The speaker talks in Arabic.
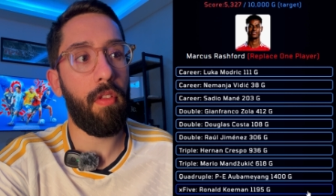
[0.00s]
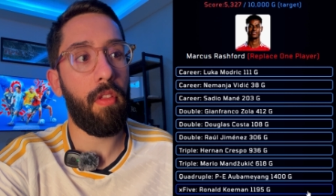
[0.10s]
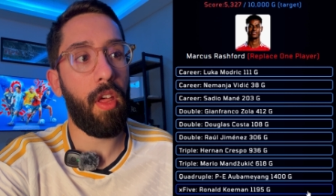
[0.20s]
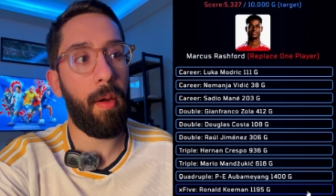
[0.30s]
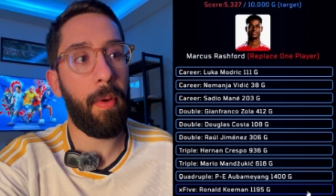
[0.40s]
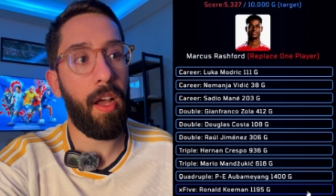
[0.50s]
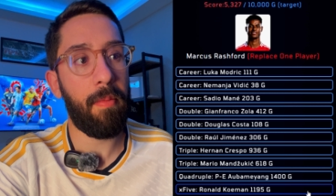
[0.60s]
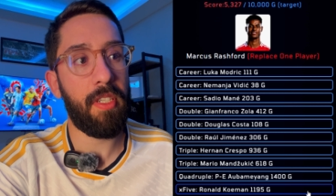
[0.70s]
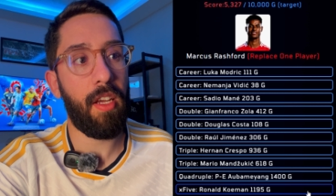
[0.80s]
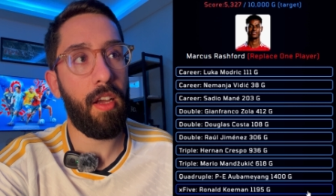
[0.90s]
ضرب
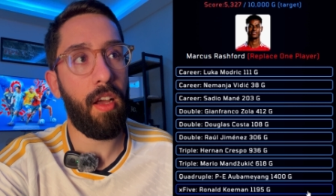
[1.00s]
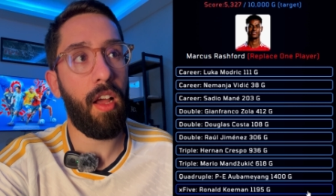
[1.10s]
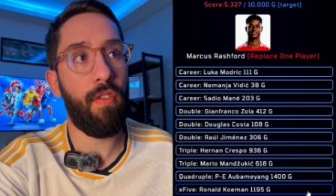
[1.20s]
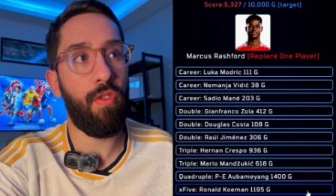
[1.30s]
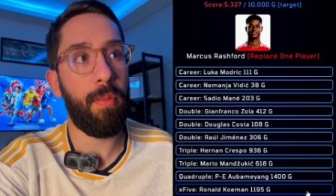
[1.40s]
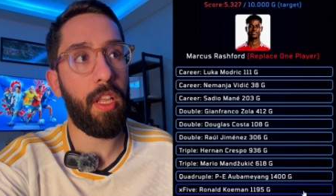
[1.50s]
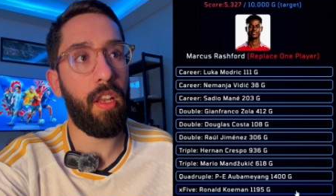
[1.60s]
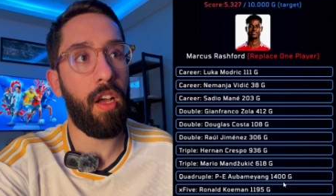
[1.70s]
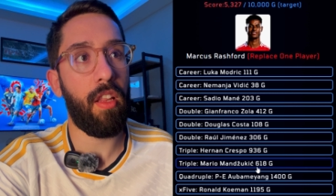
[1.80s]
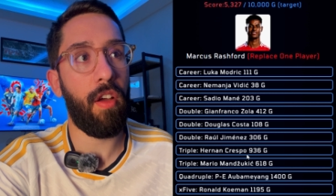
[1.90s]
خمسة
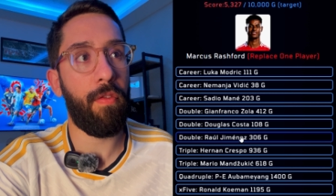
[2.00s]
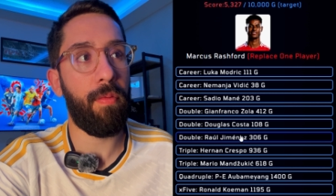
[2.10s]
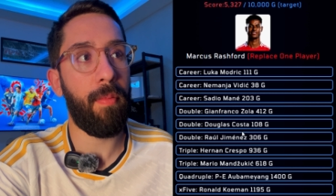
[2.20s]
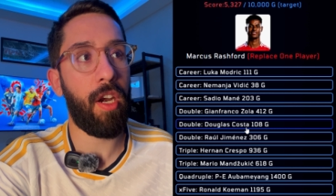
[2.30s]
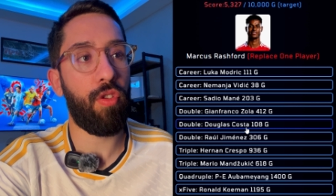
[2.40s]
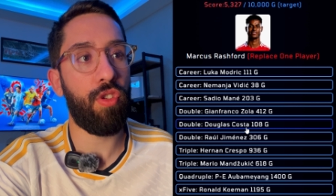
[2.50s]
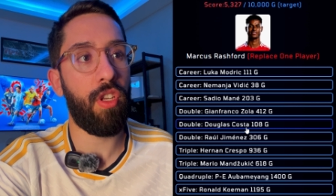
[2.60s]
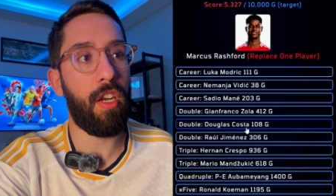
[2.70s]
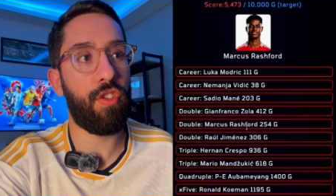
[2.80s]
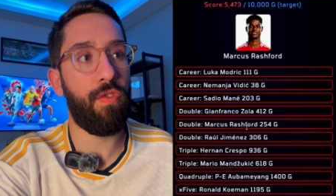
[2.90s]
1100 هدف
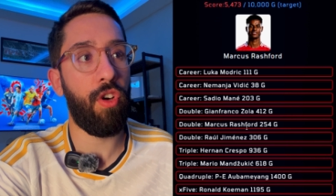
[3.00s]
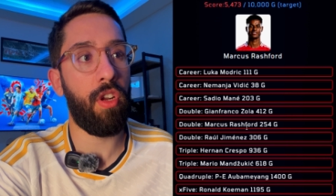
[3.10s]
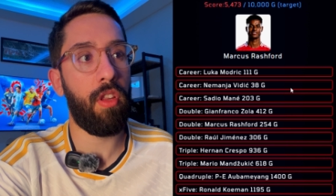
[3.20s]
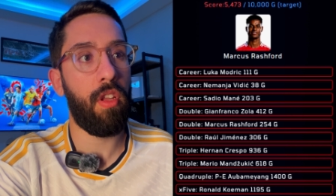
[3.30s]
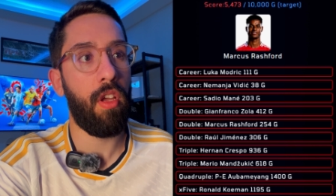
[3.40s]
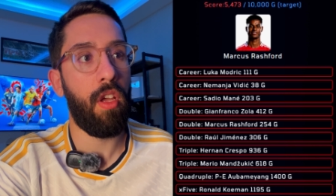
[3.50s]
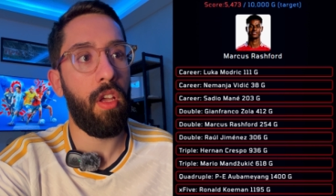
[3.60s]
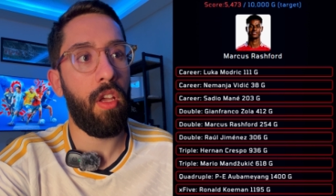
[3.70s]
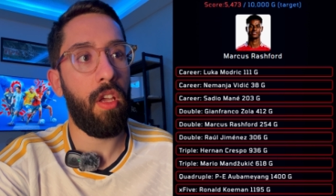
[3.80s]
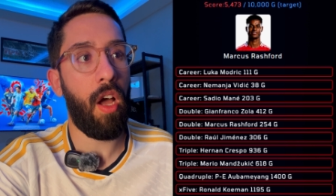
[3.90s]
ماركوس راشفورد
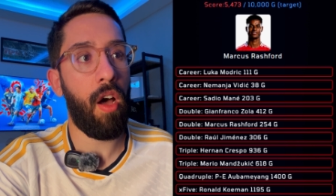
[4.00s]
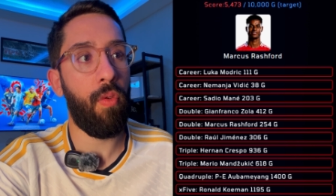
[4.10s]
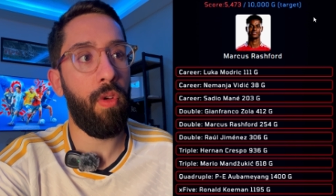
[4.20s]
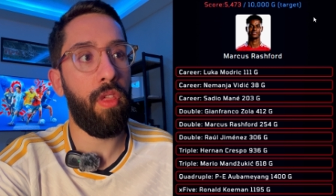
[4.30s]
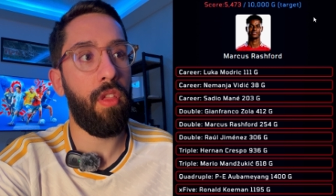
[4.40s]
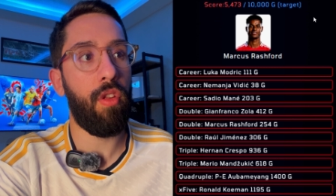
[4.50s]
يعوض